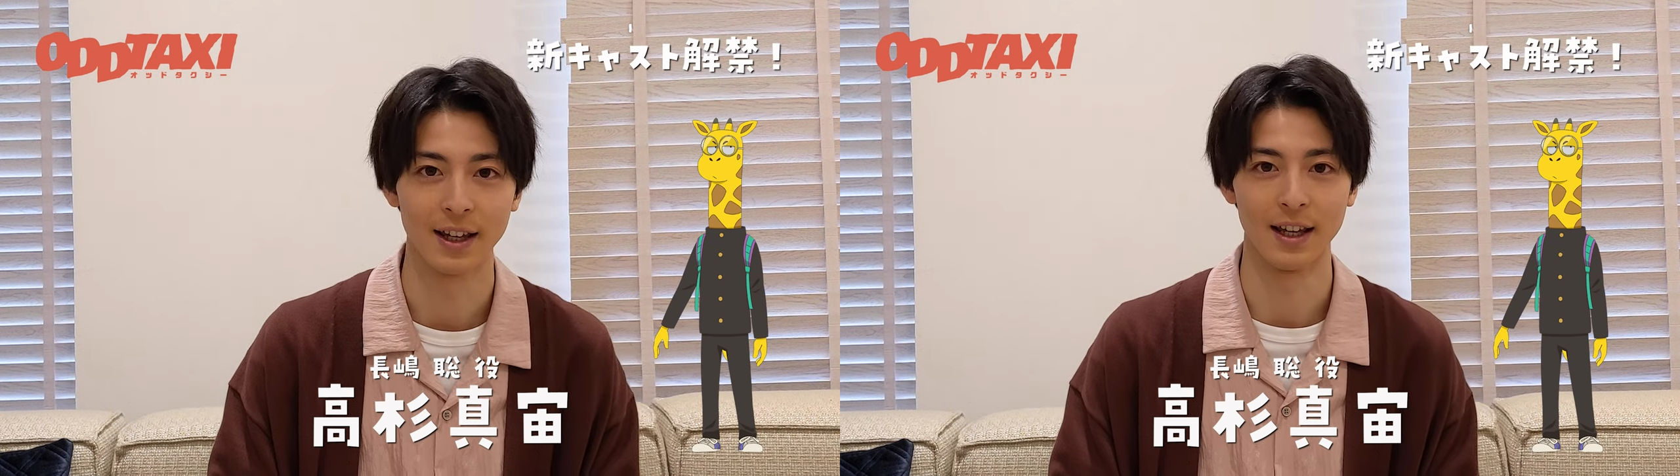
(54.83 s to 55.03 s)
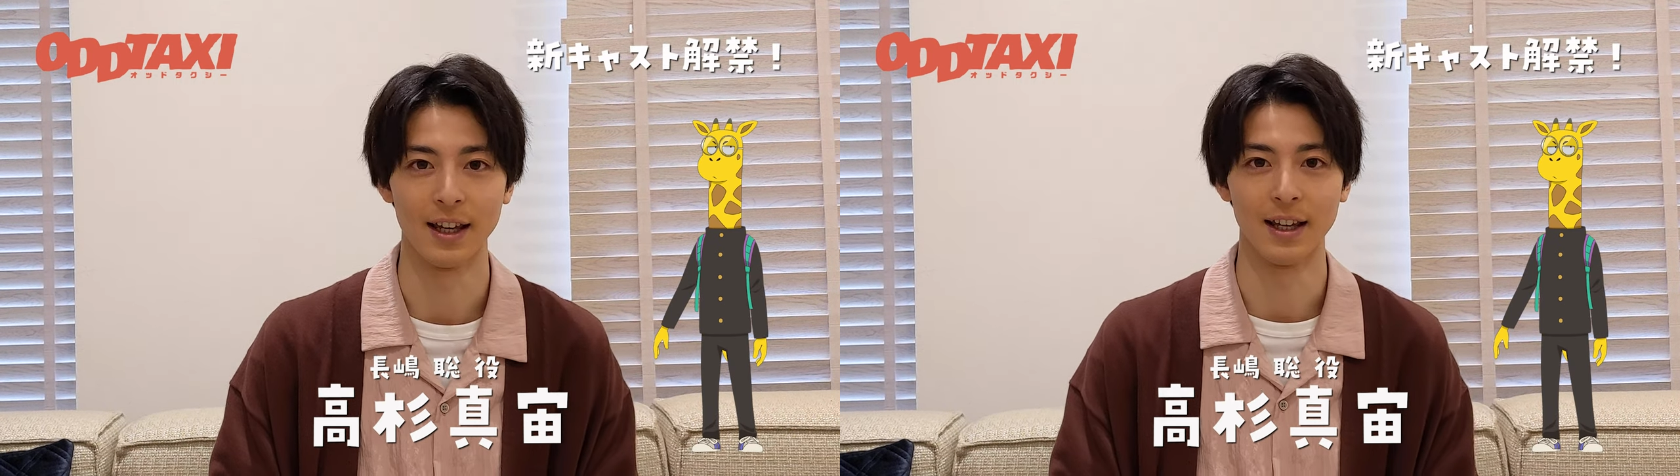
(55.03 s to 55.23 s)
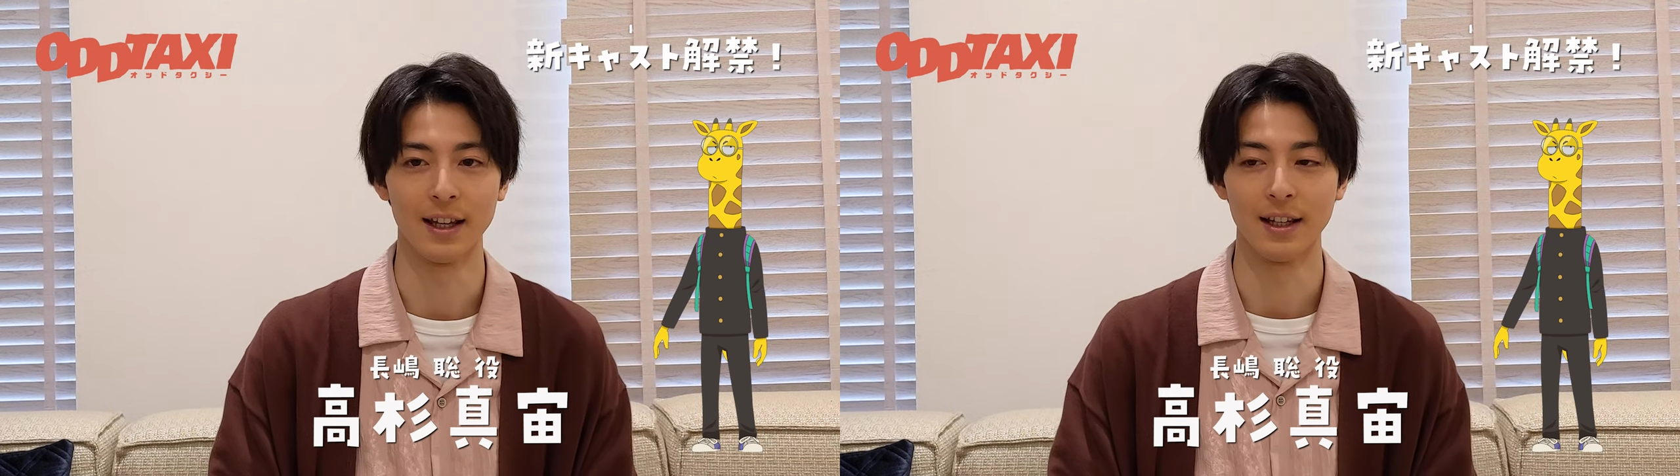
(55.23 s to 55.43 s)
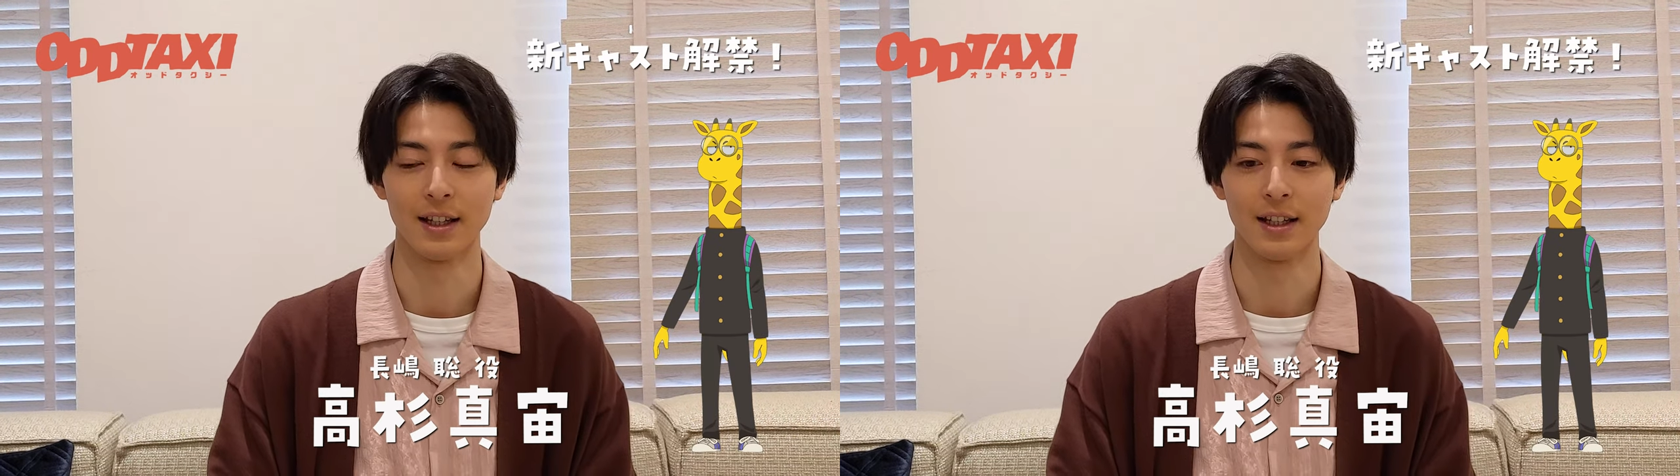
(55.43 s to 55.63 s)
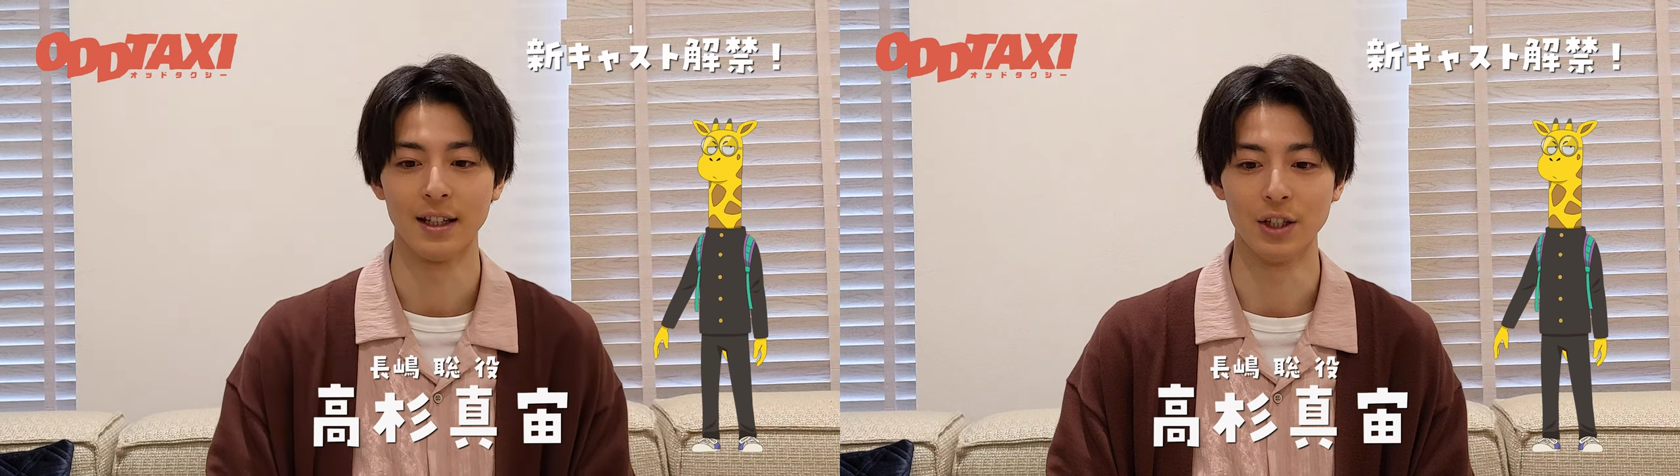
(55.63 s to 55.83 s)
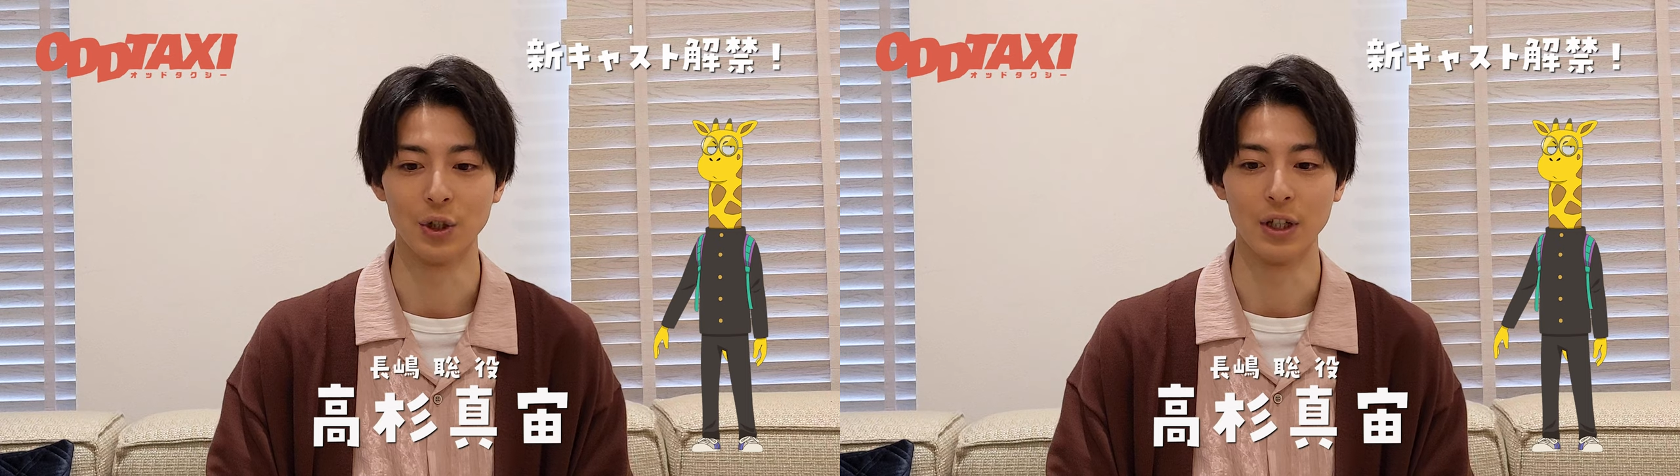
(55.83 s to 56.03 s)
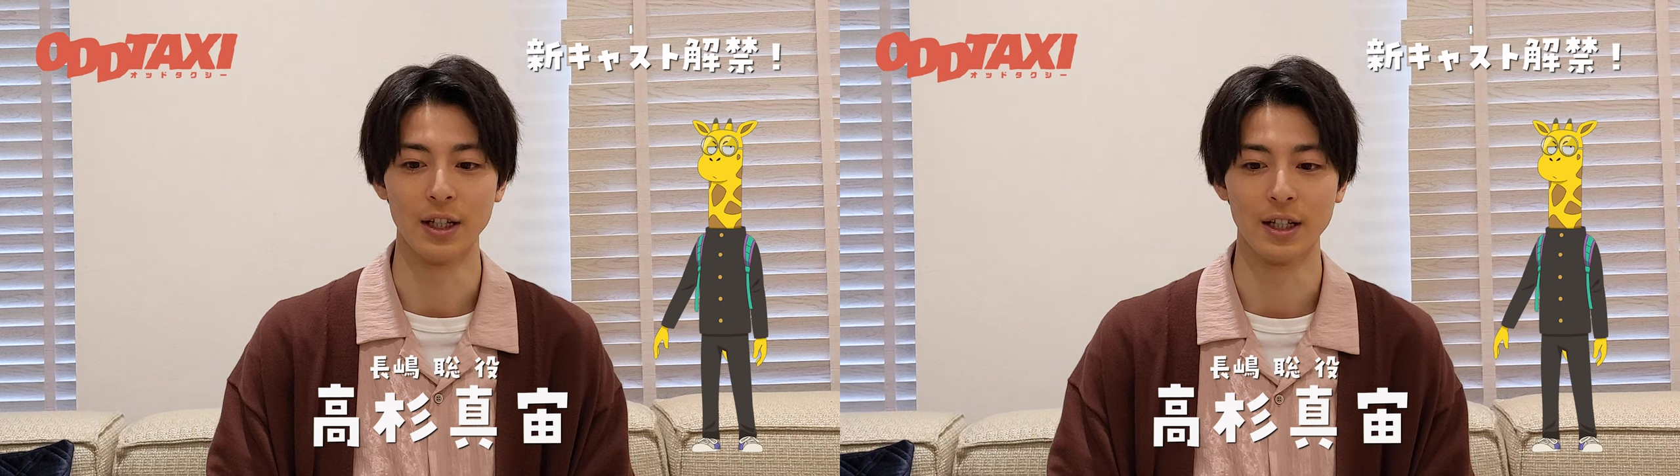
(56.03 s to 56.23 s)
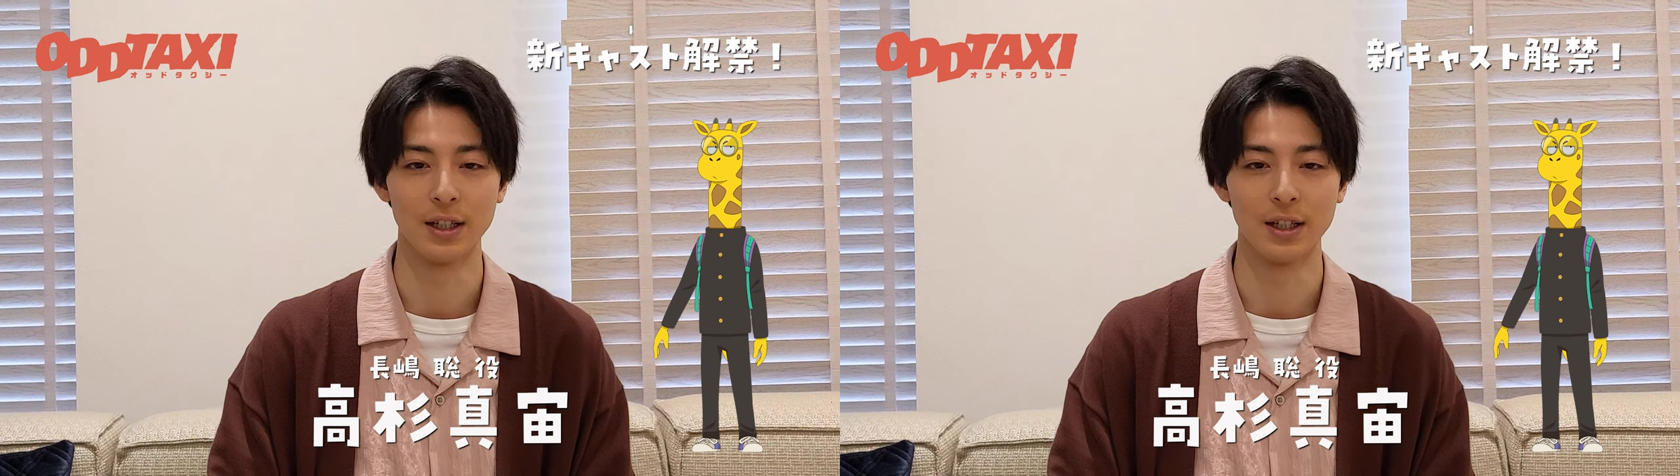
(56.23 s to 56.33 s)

えー、一緒に